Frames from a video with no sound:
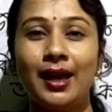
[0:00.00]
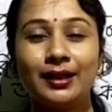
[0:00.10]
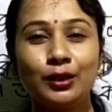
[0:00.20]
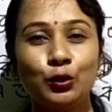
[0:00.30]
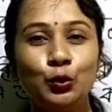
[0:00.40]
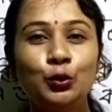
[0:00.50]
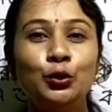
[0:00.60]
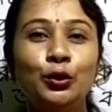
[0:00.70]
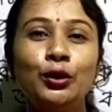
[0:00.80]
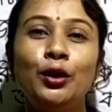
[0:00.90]
একটা
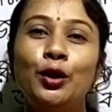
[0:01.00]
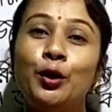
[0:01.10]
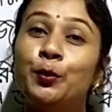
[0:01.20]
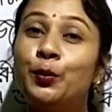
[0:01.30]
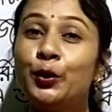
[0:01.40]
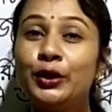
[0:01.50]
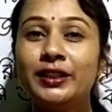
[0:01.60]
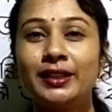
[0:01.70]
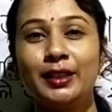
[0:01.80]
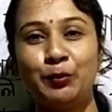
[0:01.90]
সুন্দর
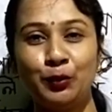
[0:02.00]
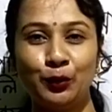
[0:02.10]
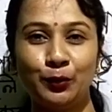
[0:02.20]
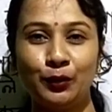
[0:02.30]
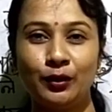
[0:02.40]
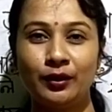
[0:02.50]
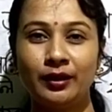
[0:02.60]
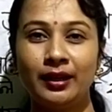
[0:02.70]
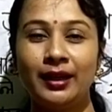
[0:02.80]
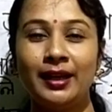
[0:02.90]
পরিচ্ছেদ পড়ব
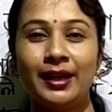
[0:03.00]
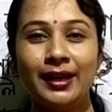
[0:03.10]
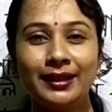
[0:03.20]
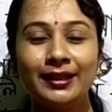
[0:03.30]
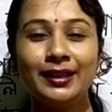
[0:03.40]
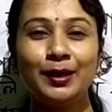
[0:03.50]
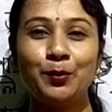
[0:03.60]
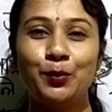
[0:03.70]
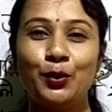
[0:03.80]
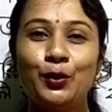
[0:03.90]
একটি
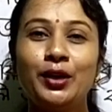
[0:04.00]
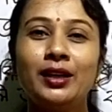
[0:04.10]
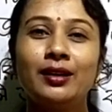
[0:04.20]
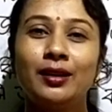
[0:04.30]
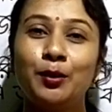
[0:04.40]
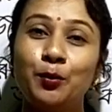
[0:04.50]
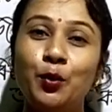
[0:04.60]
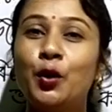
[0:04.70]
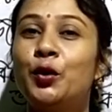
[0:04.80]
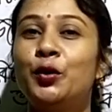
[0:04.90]
ভোরের
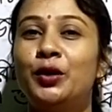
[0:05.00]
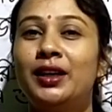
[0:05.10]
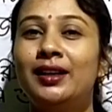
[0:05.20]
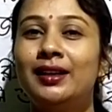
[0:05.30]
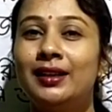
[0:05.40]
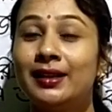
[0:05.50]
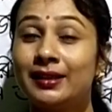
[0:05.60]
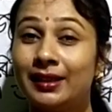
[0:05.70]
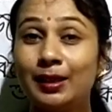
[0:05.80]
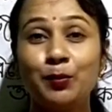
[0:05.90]
বর্ণনা
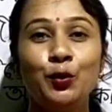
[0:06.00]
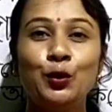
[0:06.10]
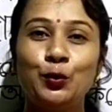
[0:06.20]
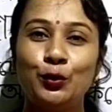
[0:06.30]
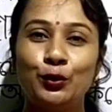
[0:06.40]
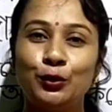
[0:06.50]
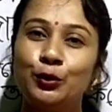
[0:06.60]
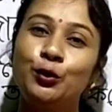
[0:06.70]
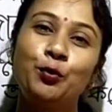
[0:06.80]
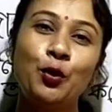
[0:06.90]
সেটা পড়ব
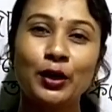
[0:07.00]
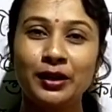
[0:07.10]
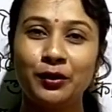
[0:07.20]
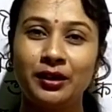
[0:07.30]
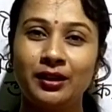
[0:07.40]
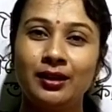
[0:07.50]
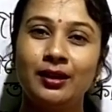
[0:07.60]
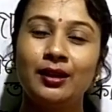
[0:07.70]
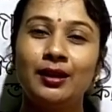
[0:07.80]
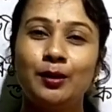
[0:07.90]
শুধু পড়া নয়
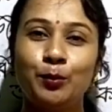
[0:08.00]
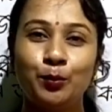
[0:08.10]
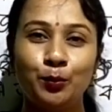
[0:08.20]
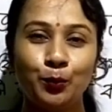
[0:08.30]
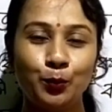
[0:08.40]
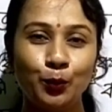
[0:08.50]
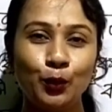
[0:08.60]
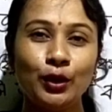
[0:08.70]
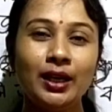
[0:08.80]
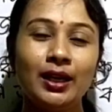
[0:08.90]

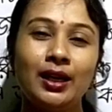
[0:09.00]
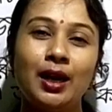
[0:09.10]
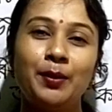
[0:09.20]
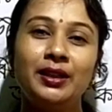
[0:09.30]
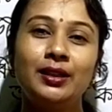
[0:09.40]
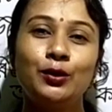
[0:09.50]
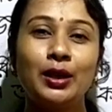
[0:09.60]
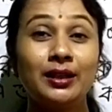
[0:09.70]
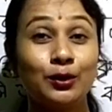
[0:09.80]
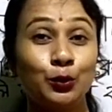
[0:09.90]
পড়ে আমাদের তো
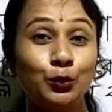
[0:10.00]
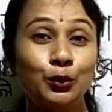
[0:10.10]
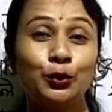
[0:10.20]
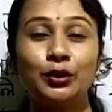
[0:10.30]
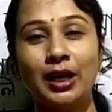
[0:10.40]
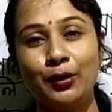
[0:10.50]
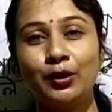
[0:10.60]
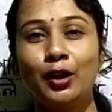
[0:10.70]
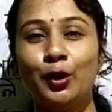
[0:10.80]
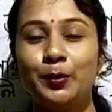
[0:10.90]
একটা সুন্দর
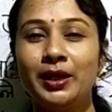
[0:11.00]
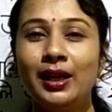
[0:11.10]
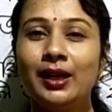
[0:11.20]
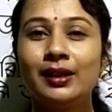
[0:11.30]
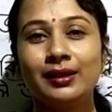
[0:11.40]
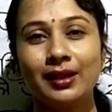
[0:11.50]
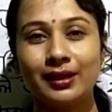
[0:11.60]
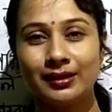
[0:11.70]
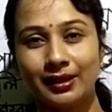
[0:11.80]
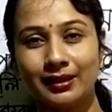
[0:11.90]
ধারণা হবে
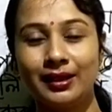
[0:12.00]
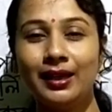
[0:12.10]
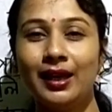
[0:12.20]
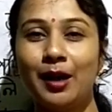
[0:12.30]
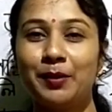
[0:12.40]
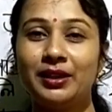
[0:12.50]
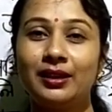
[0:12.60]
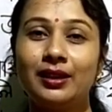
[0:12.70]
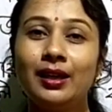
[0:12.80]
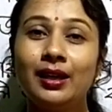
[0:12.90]
তার সাথে
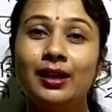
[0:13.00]
আমাদেরকে